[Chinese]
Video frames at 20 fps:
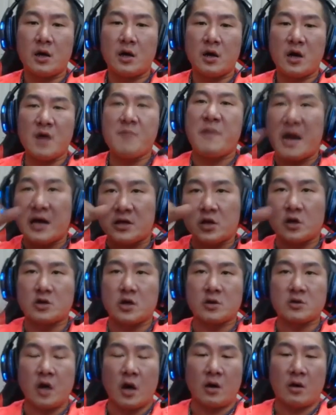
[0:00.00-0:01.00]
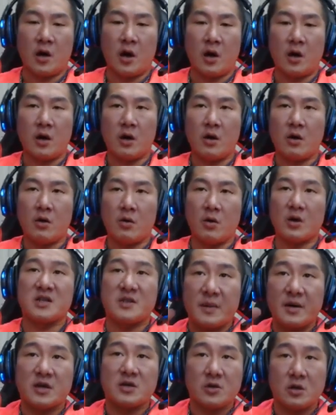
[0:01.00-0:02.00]
你别做总统哦！我
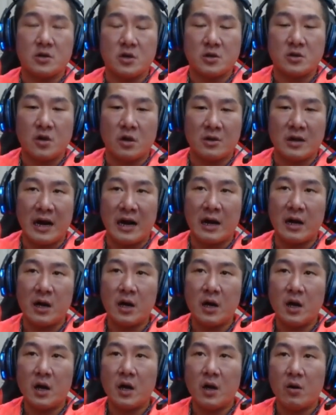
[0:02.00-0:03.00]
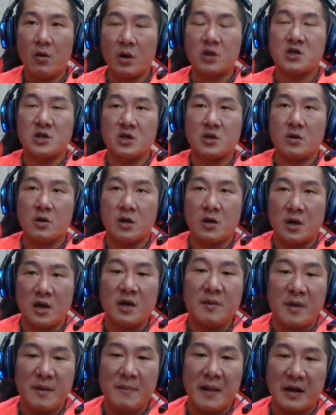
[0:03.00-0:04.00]
是袂去做总统啦！我是
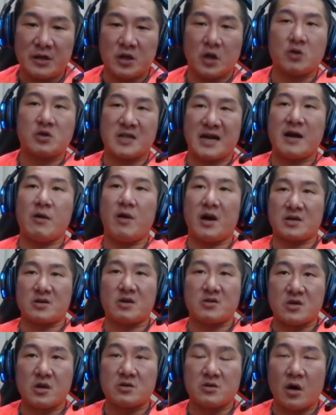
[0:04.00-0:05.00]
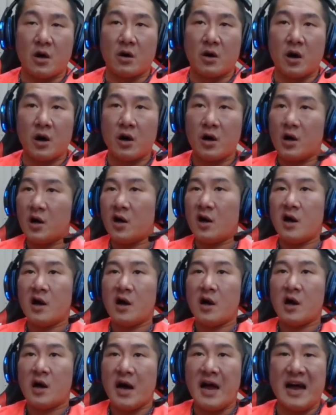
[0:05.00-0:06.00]
去民望钓，即个我做总统哦！
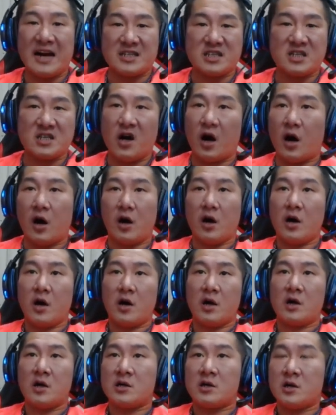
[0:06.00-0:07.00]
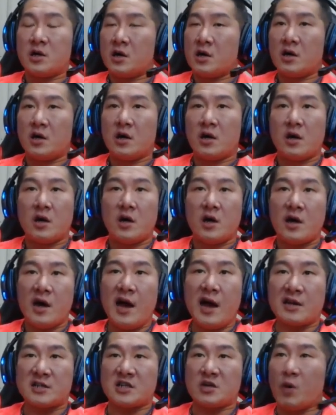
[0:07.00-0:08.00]
那也是吼，
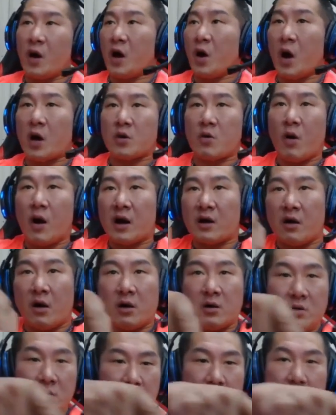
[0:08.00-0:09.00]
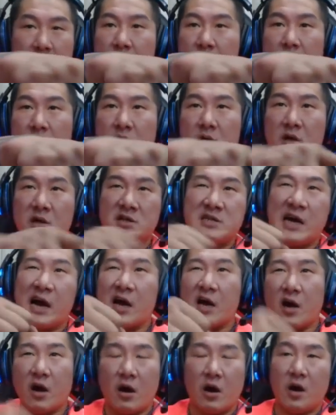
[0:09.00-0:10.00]
那也是我的法官讲
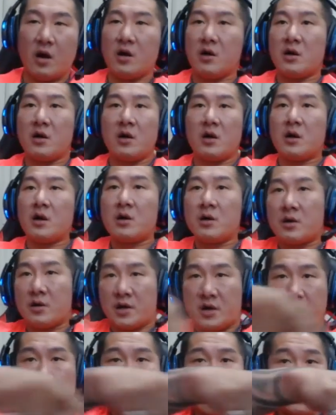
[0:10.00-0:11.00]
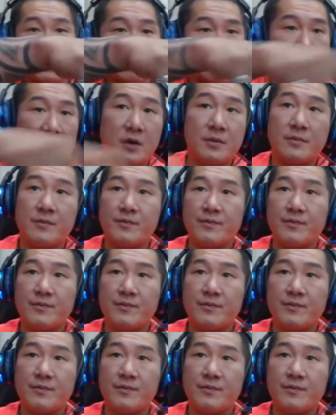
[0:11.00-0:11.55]
加油，你给我开除掉。